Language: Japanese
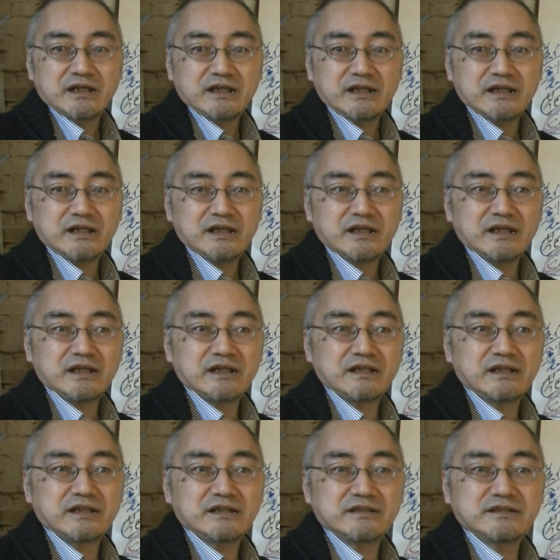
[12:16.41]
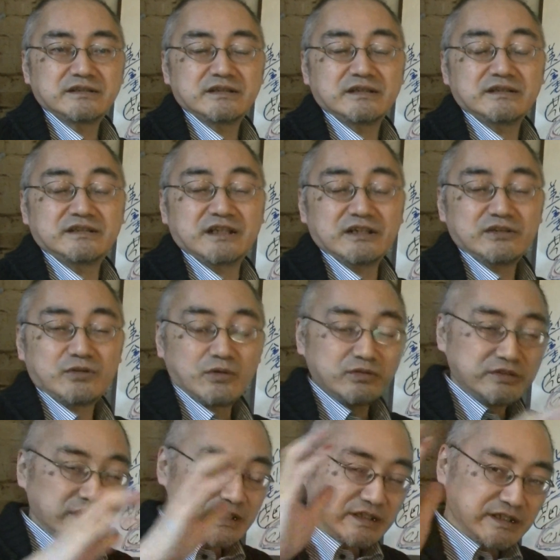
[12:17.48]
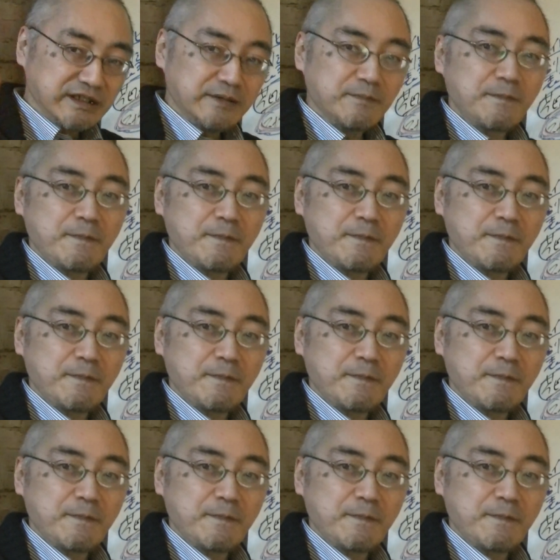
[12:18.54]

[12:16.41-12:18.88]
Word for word: えー、全国的に